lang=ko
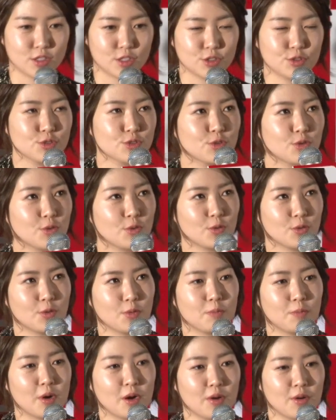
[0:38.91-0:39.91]
진우
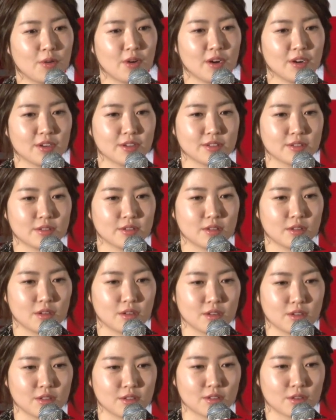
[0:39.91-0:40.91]
오빠와
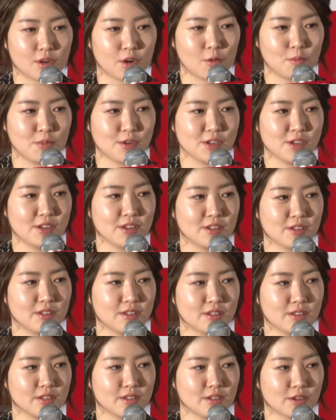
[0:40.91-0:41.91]
어, 커플
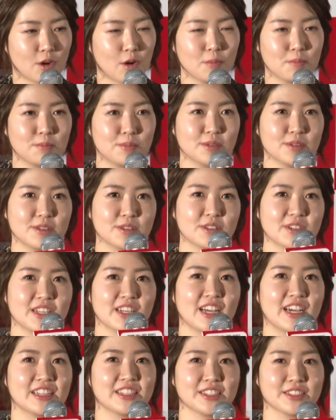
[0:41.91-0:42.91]

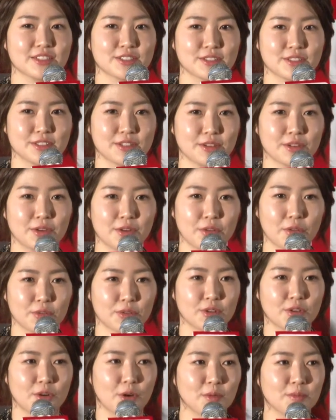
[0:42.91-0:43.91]
커플이 아닌 그런
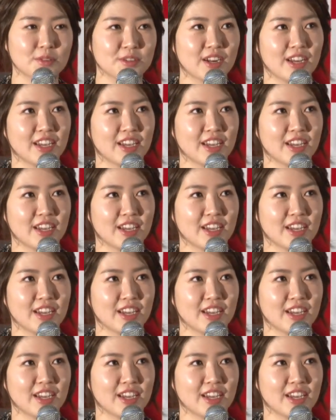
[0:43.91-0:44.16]
어떤 러브